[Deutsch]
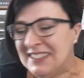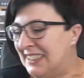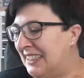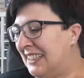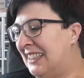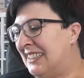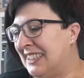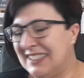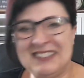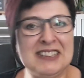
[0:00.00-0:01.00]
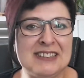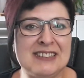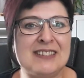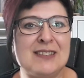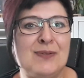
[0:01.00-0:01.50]
Ah, das ist ja
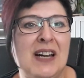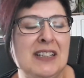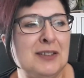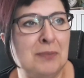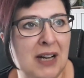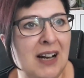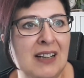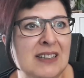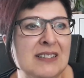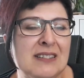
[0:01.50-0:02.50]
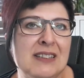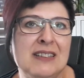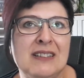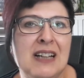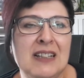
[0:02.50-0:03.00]
das zweite Mal in,
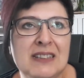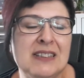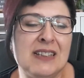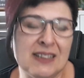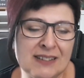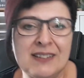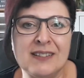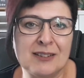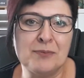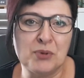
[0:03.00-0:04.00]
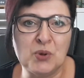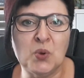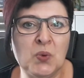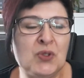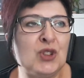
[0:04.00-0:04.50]
in all den ganzen
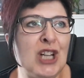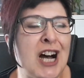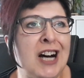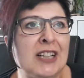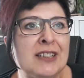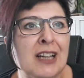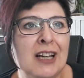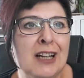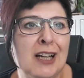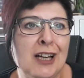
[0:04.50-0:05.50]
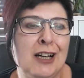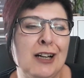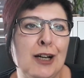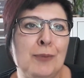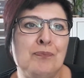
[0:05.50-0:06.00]
Berufsjahren.
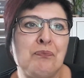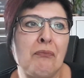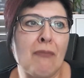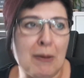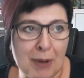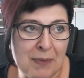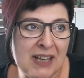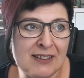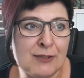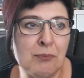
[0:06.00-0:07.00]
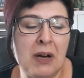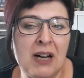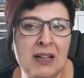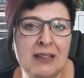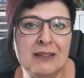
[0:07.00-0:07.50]
Ähm, beim ersten
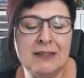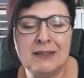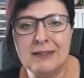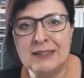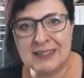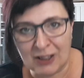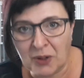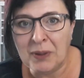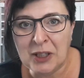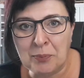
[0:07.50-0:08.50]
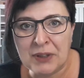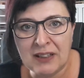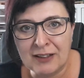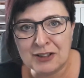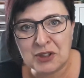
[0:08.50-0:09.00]
Mal äh, ist auch meine
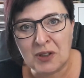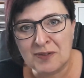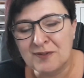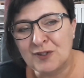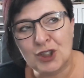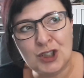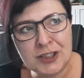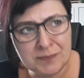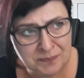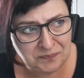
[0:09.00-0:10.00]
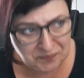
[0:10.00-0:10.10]
Brille getroffen worden